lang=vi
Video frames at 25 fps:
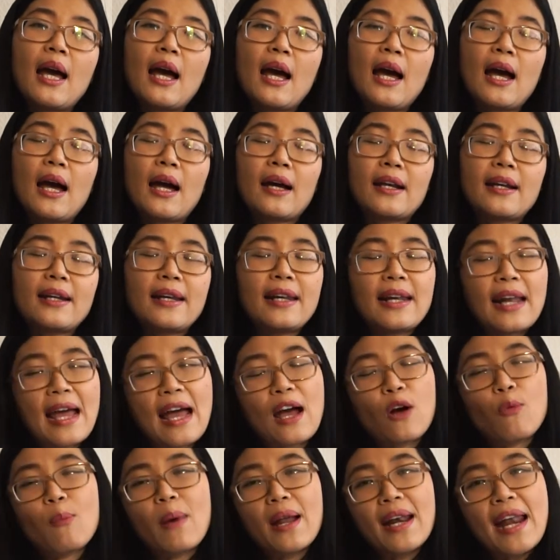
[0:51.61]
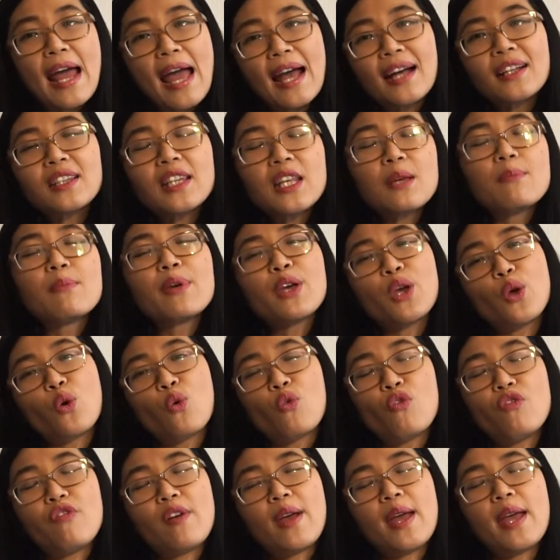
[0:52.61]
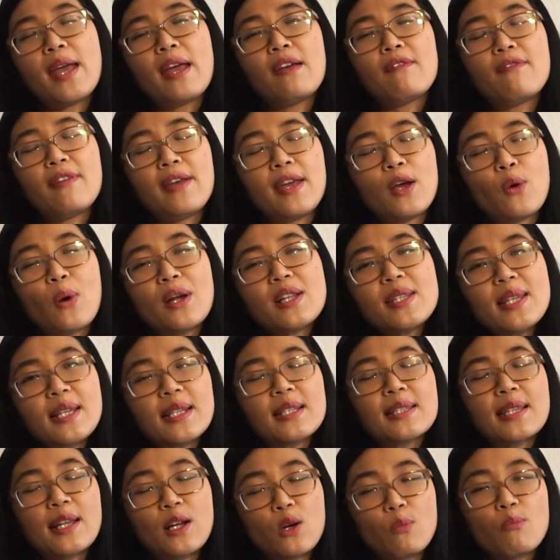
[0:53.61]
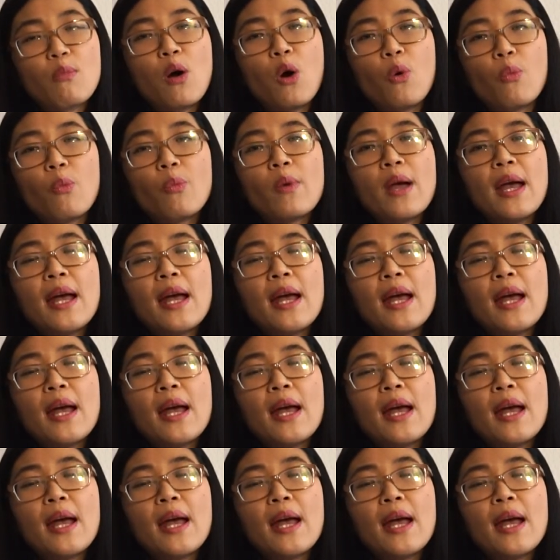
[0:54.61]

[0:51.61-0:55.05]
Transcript: à, nào mà đang tìm hiểu về về quá trình săn học bổng